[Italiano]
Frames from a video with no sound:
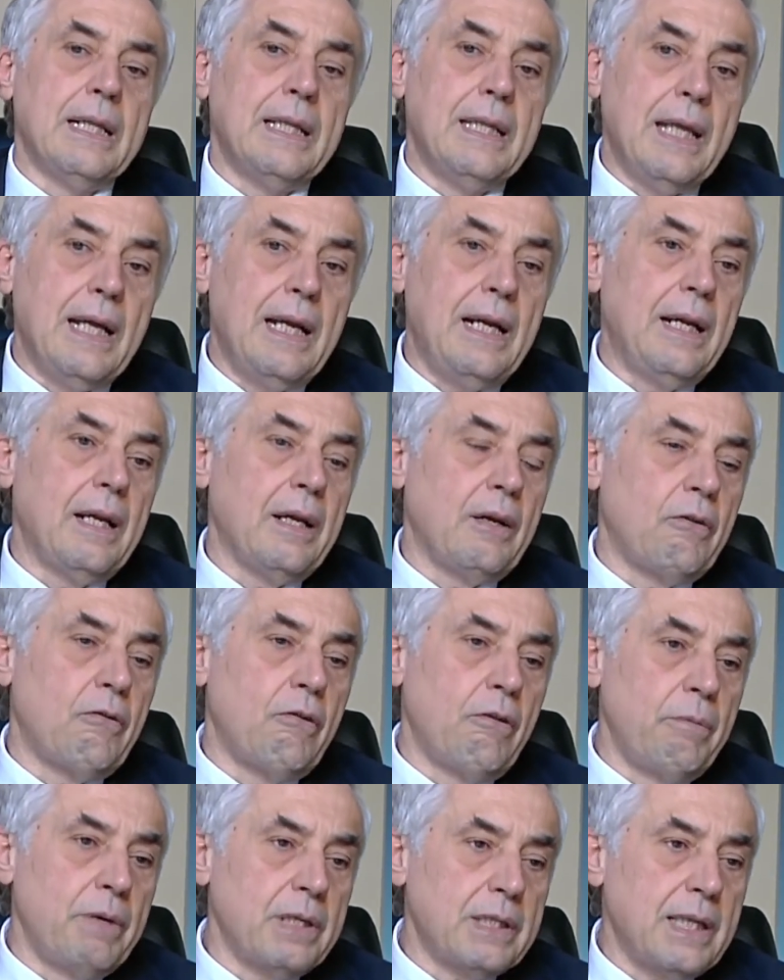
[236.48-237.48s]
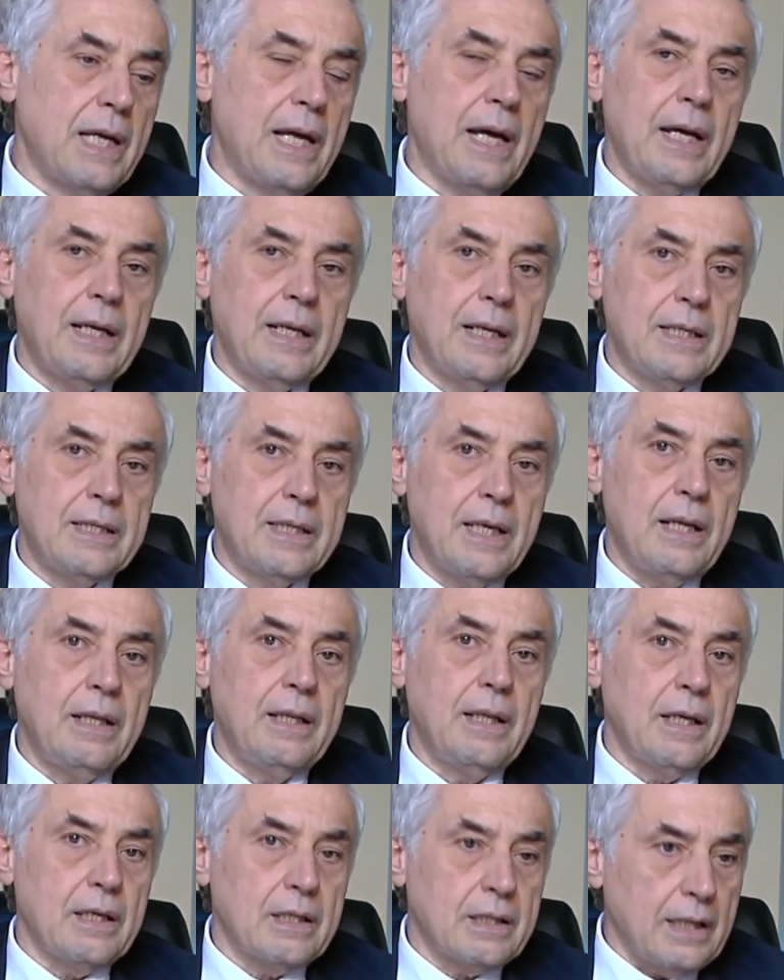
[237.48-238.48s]
del come stare in
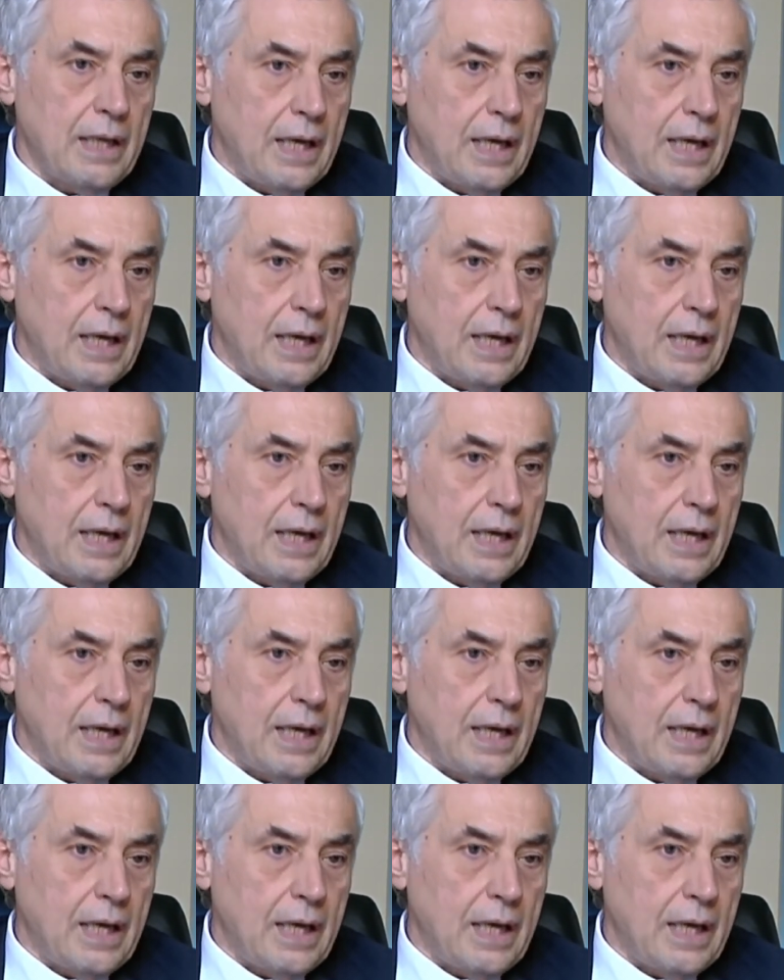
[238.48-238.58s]
azienda